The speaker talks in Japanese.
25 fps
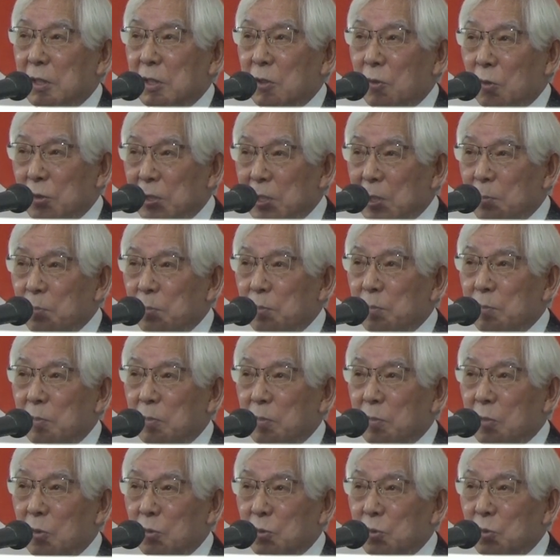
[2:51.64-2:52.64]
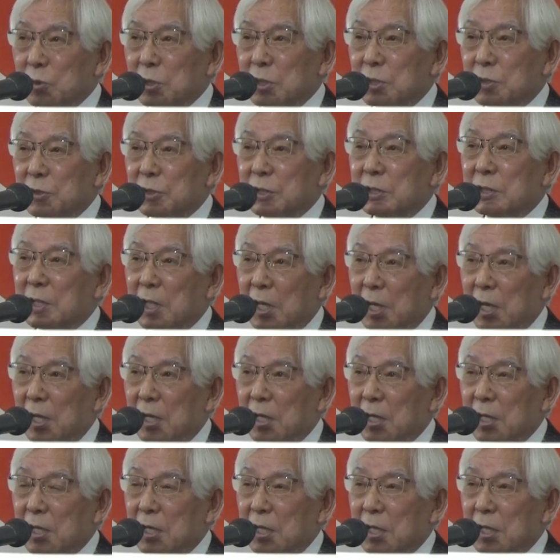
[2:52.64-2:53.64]
いろんなことについ
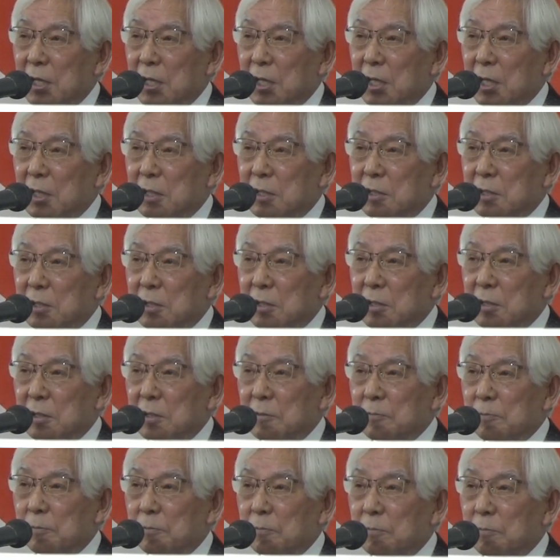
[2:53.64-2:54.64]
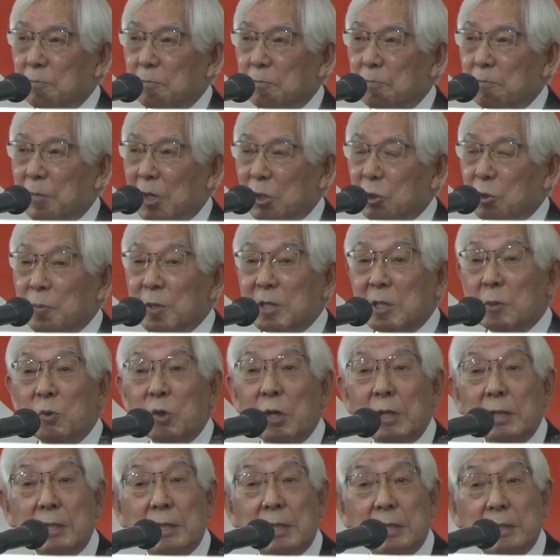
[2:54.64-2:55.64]
て、えー、まとめて
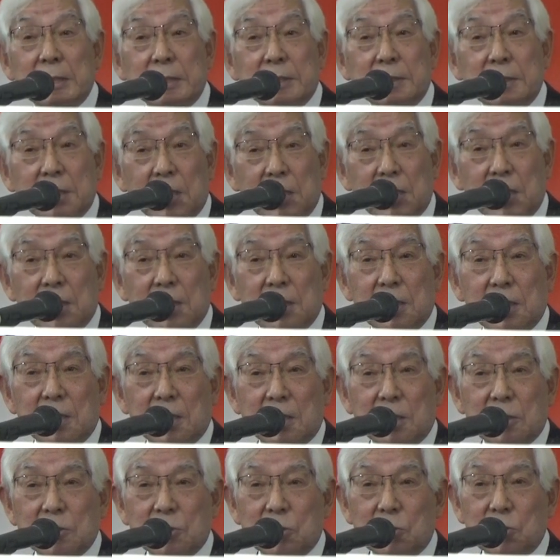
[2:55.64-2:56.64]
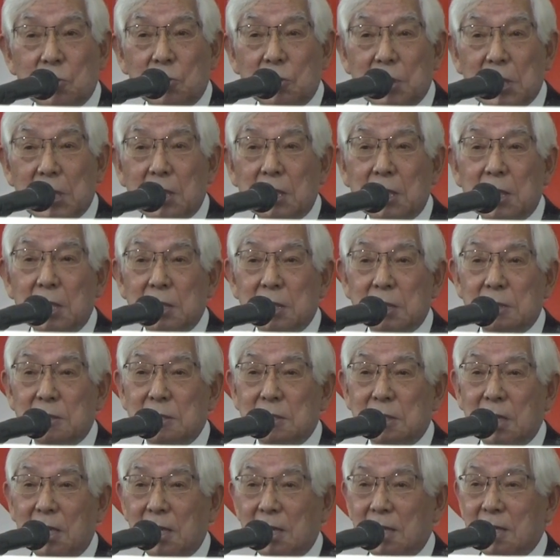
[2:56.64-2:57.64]
もらったんですねその結果で
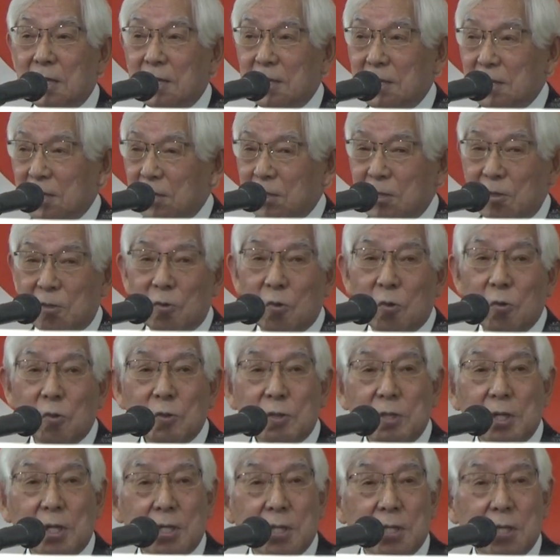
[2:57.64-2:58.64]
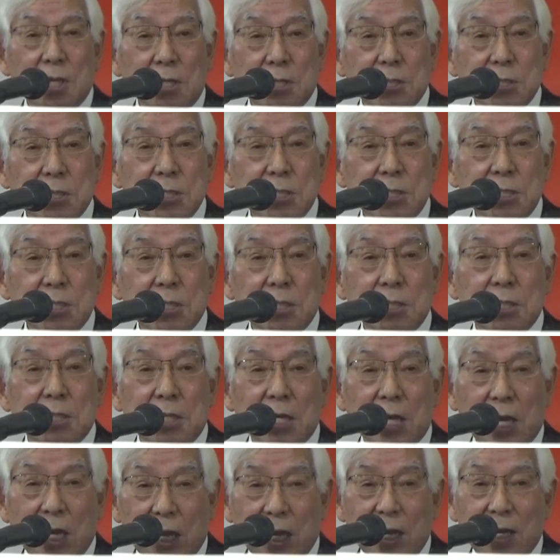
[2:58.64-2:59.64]
すねロータリアン自
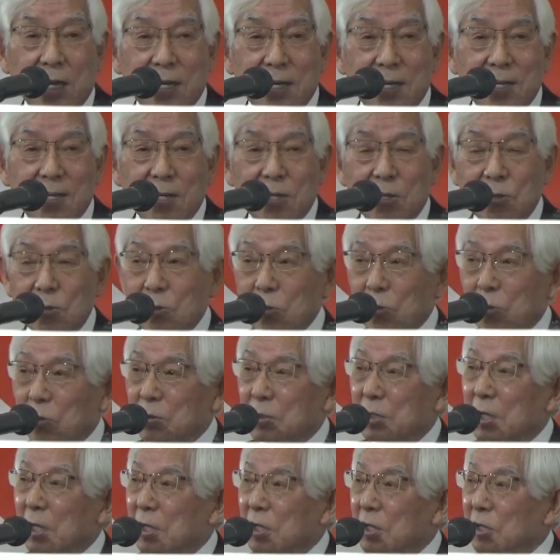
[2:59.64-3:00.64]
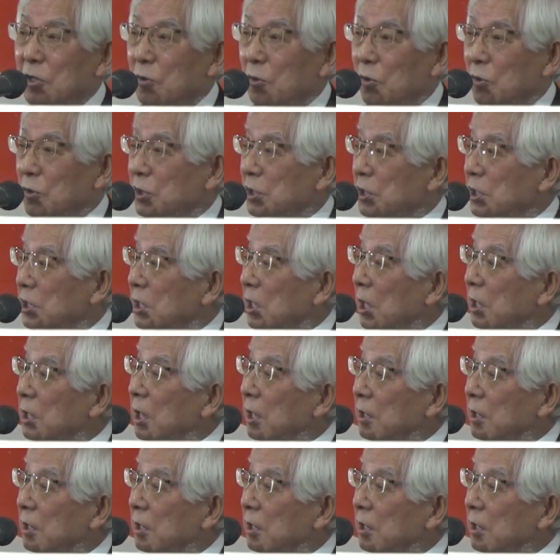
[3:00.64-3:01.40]
身がロータリーを知ら